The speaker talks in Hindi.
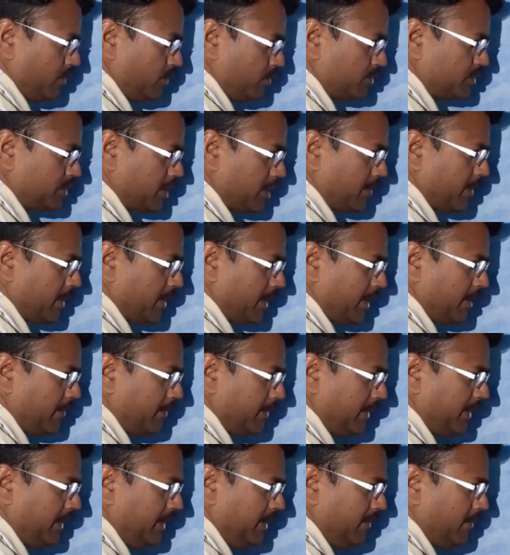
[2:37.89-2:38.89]
उसके बारे
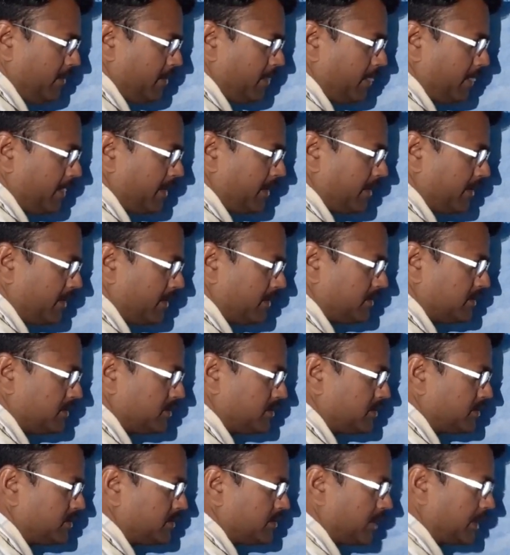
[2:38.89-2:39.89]
में
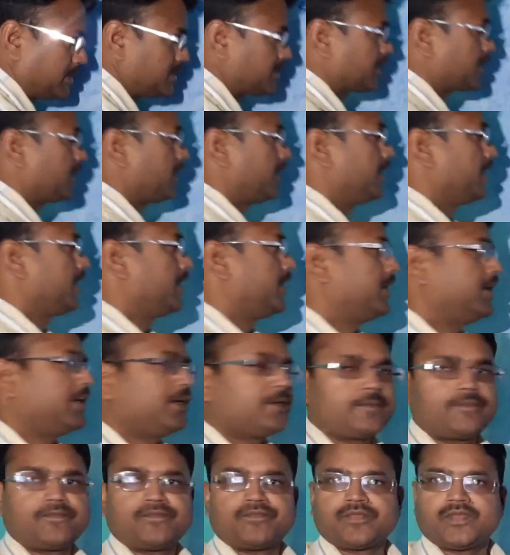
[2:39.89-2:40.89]
चर्चा करेंगे
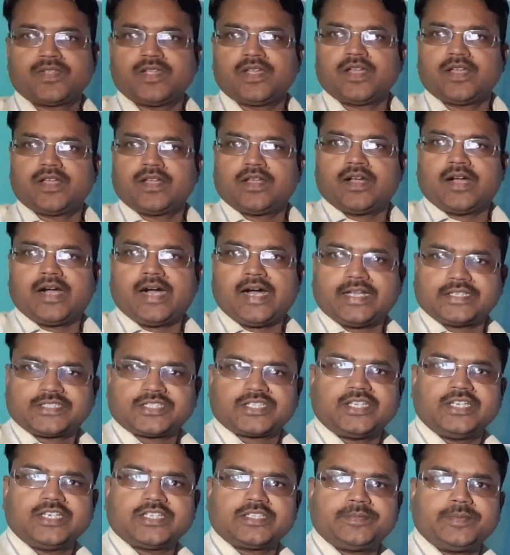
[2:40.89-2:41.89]
आज
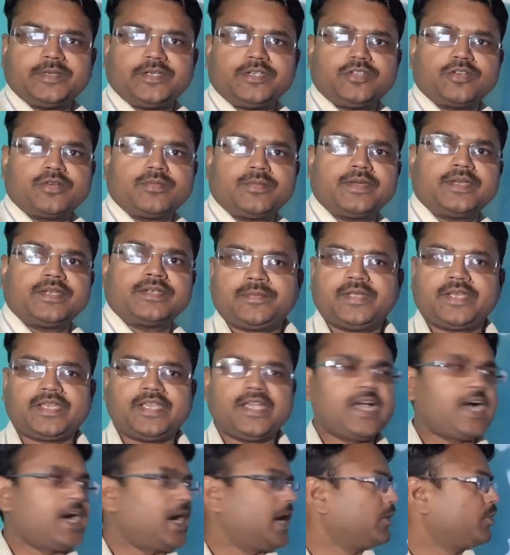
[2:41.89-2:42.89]
की इस वीडियो में
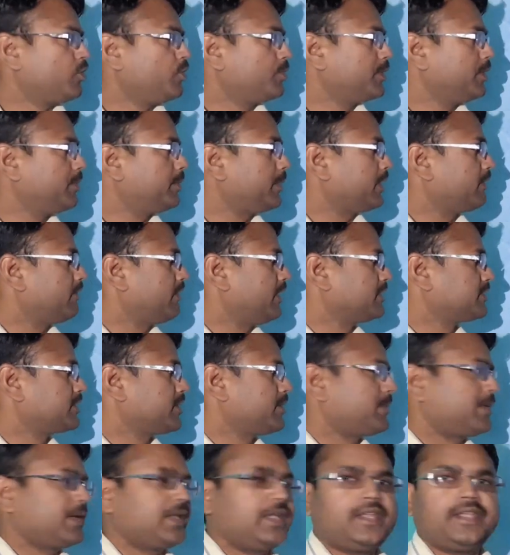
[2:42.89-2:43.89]
देखिए आरोप की
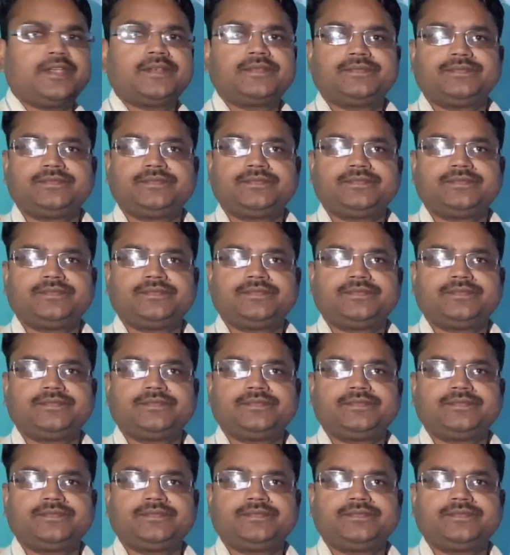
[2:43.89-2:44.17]
परिभाषा पहले